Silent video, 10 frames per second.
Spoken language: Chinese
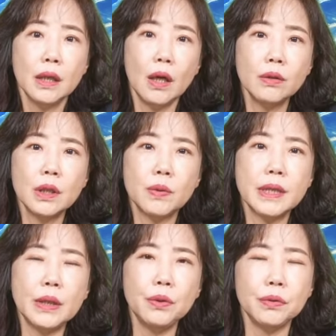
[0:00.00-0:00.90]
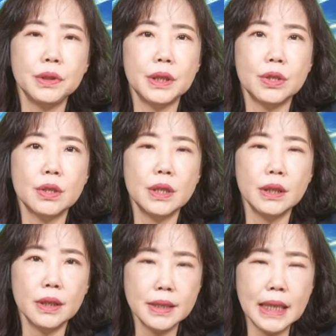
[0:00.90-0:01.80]
然后呢，我再运用一点时
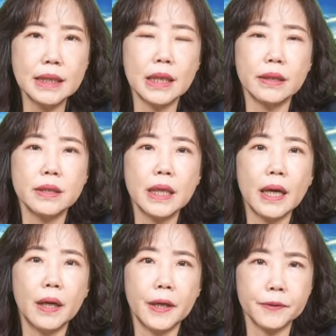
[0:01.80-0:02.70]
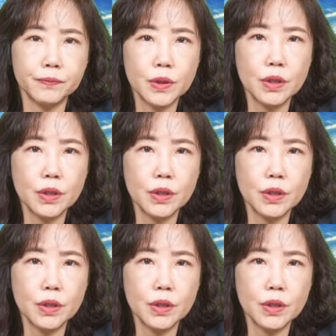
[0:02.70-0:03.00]
间呢，再讲一下哈，